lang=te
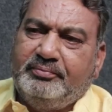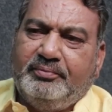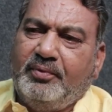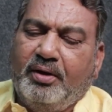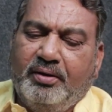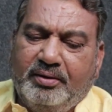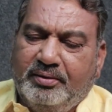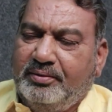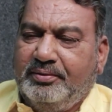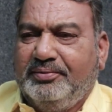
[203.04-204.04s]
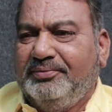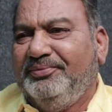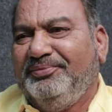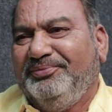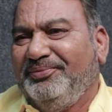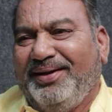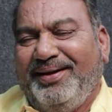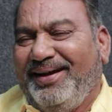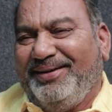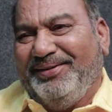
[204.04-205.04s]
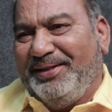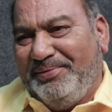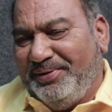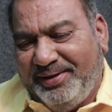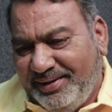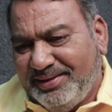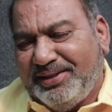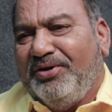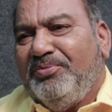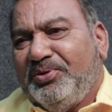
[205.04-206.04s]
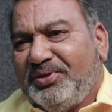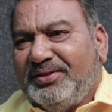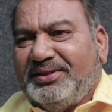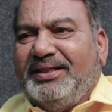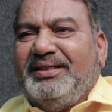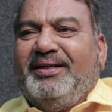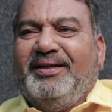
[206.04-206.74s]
జరిగింది నో అటువంటి చావు పుట్టుక సహజం